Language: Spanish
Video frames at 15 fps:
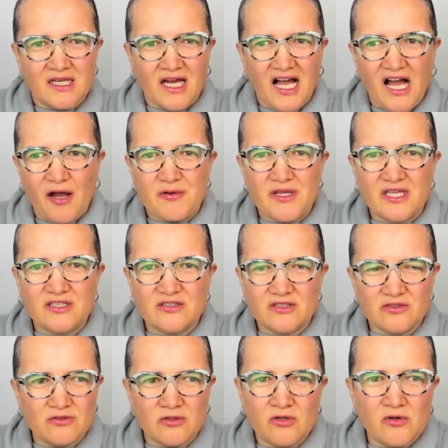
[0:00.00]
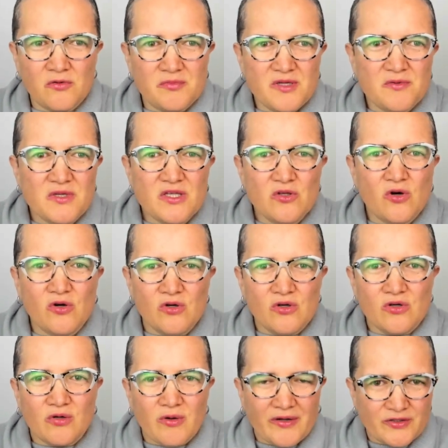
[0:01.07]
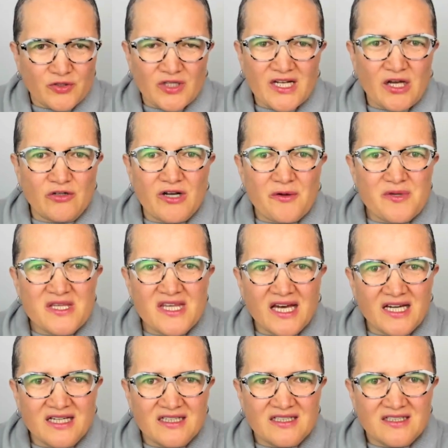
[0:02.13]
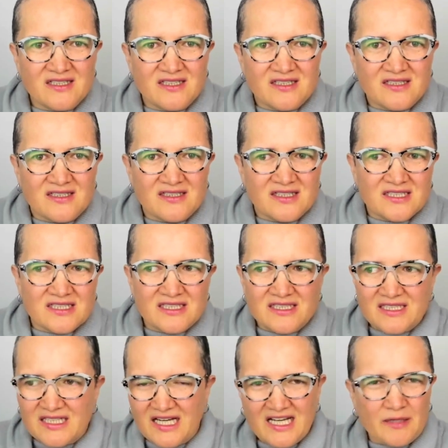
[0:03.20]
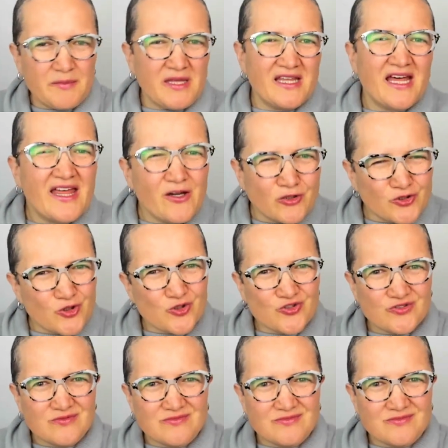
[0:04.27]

habiendo vivido o habiendo creado una vida a la medida de otros.